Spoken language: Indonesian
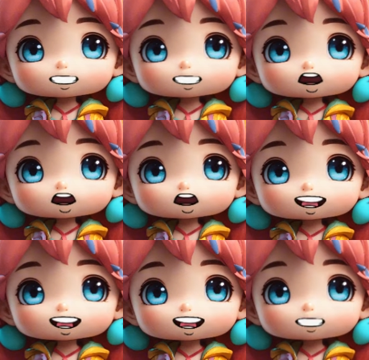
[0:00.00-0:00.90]

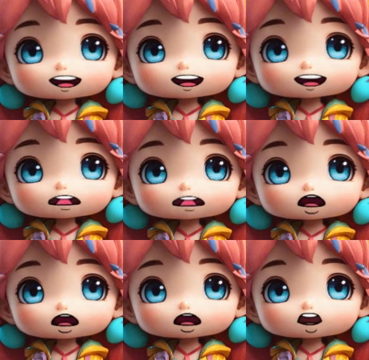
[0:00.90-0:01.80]
Kina, sudah
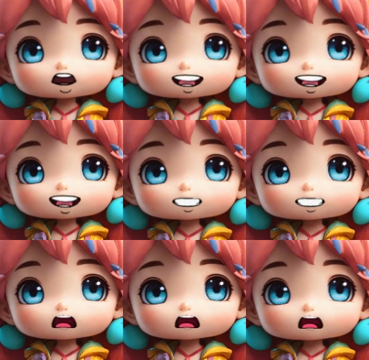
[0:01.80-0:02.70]
makan siang belum?
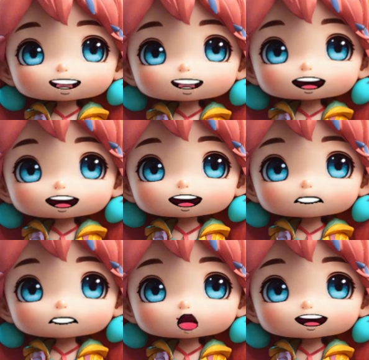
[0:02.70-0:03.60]
Ezra
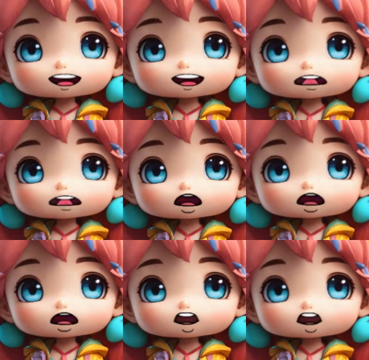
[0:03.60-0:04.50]
bertanya dengan
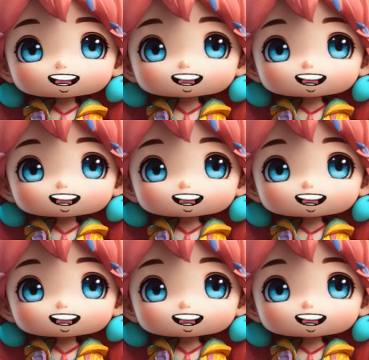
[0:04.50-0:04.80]
perhatian.